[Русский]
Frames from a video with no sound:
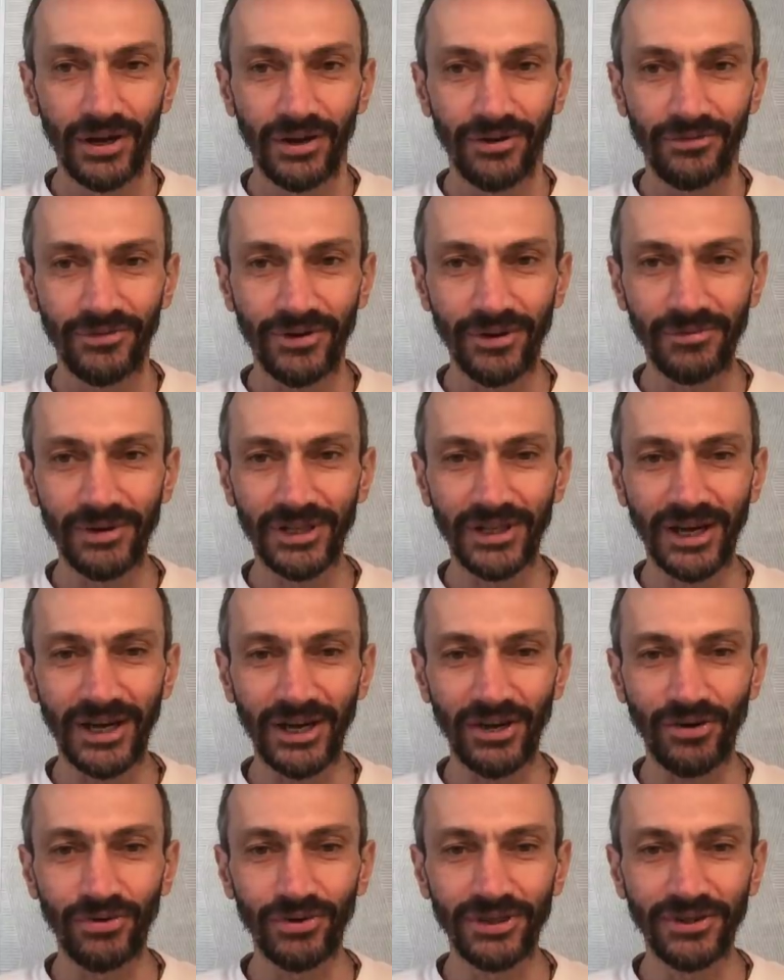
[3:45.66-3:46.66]
В
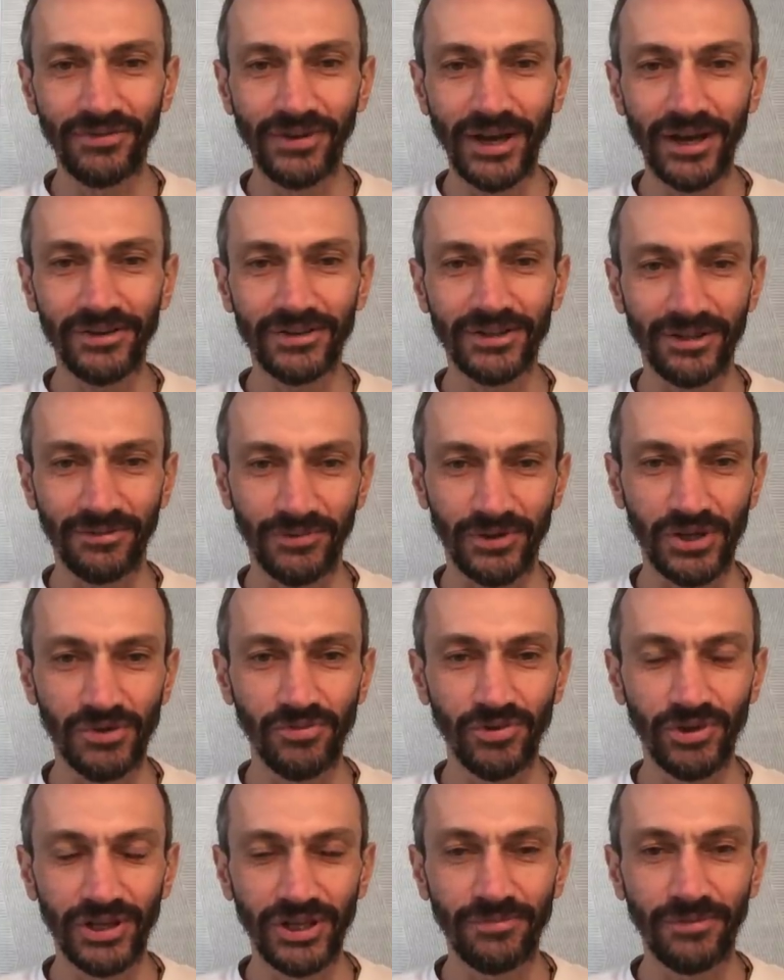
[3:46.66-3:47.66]
комментариях удивляются,
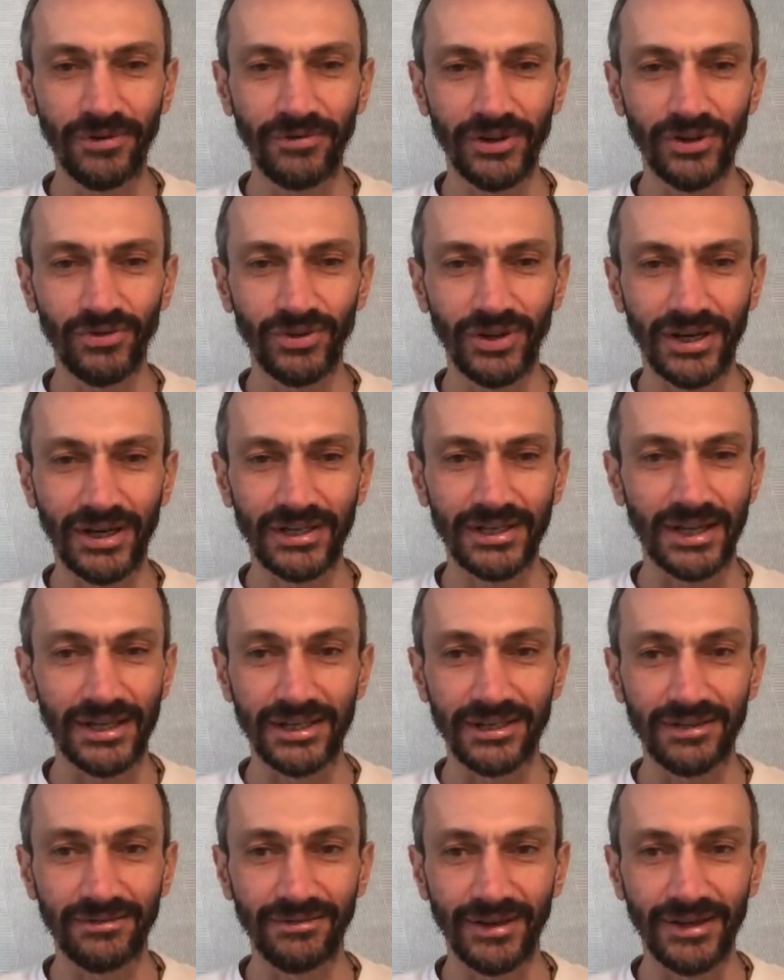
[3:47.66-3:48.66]
почему я не привожу
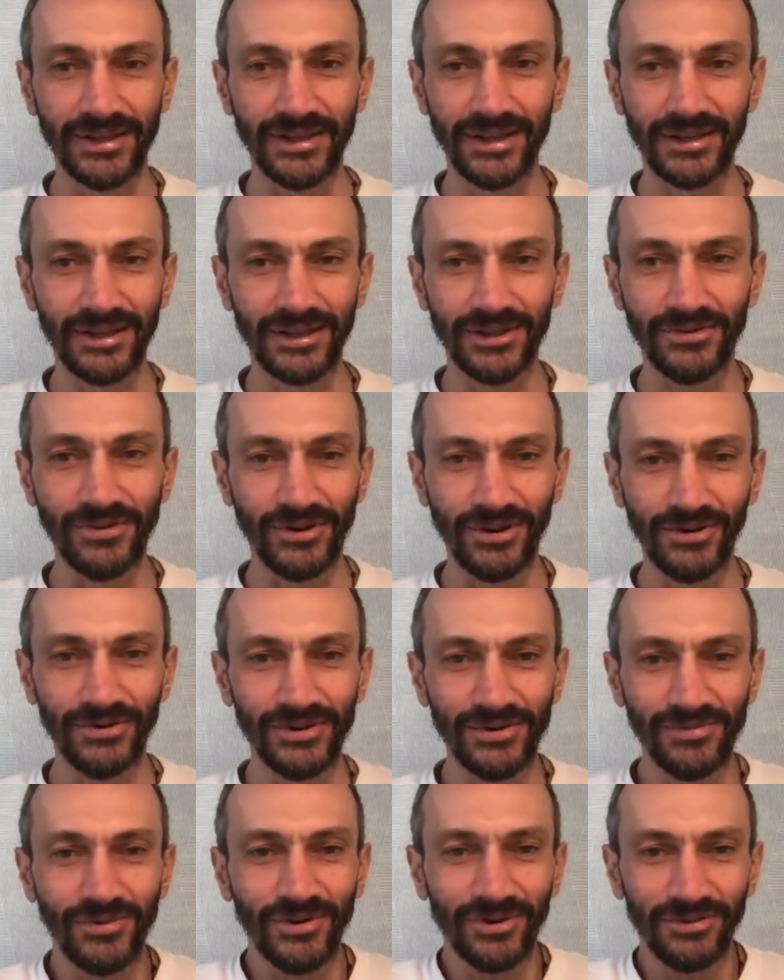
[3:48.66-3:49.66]
доказательства, насколько люди
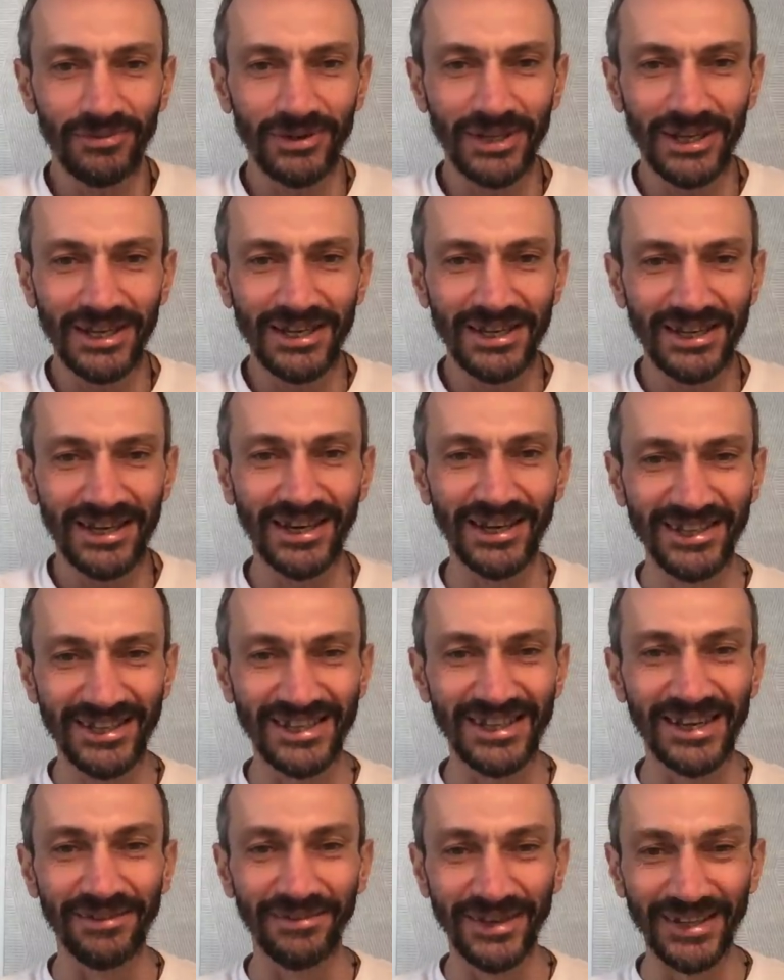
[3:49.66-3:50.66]
могут быть далеки от
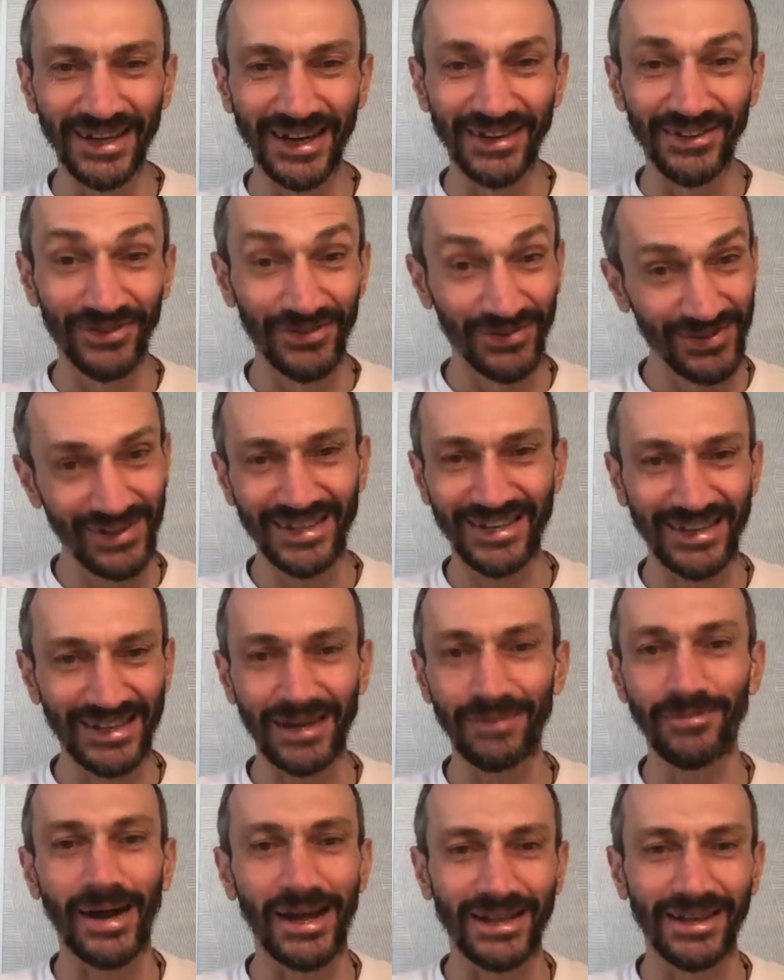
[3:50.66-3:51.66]
темы, да, ну это
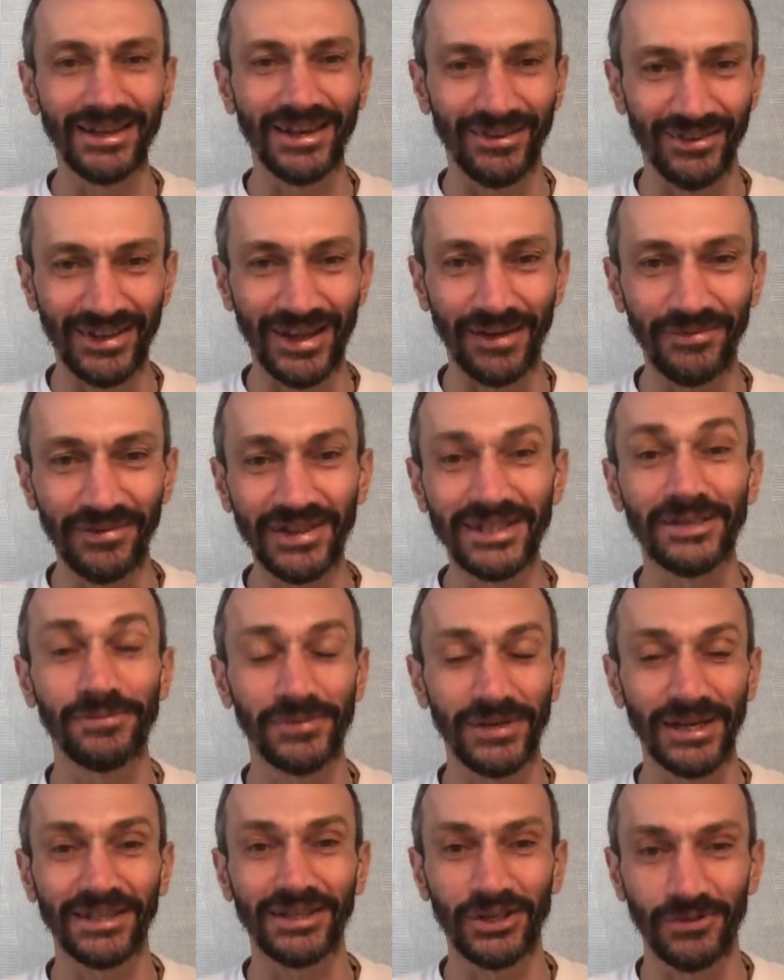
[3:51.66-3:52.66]
нормально, не, ну там
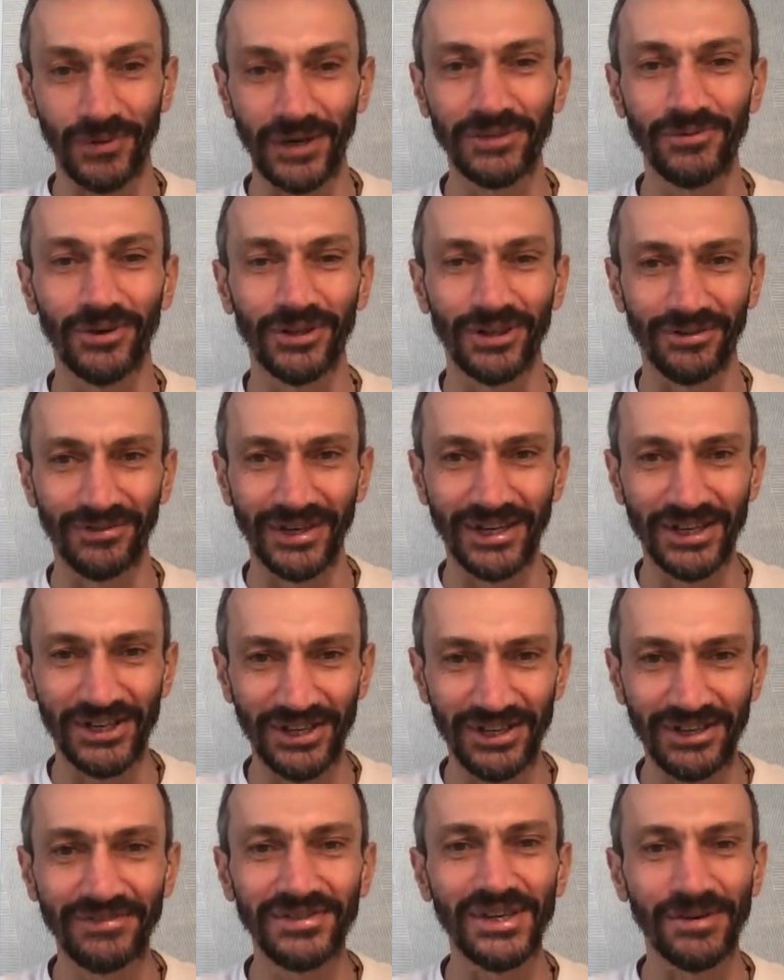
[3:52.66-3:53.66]
250 тысяч просмотров,
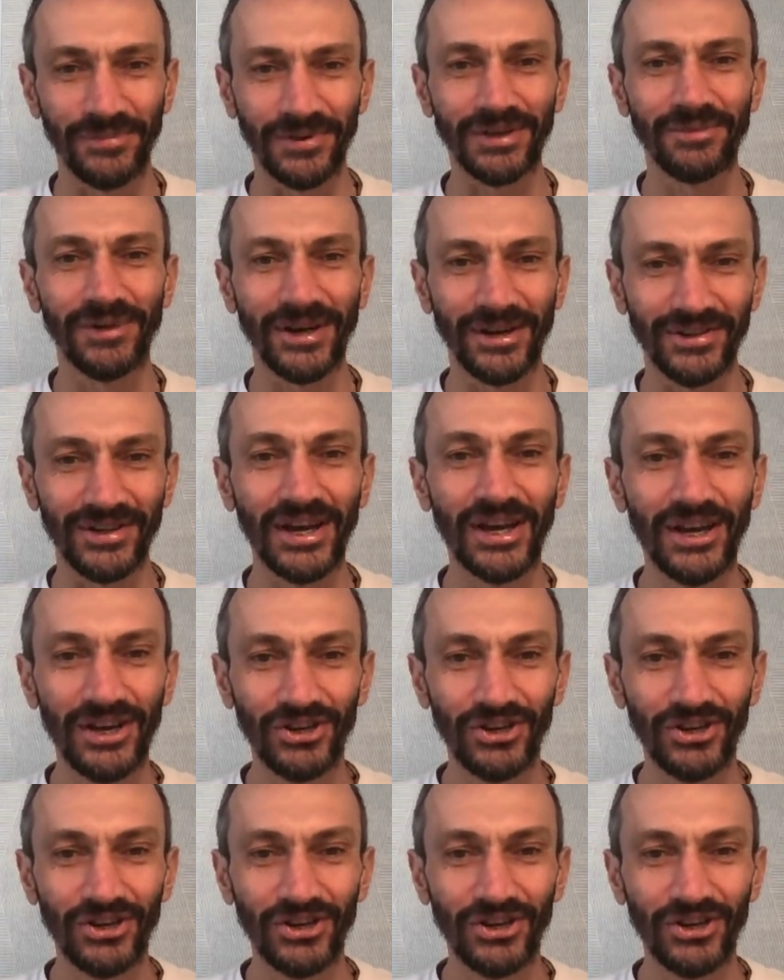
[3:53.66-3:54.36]
конечно, не все понимают,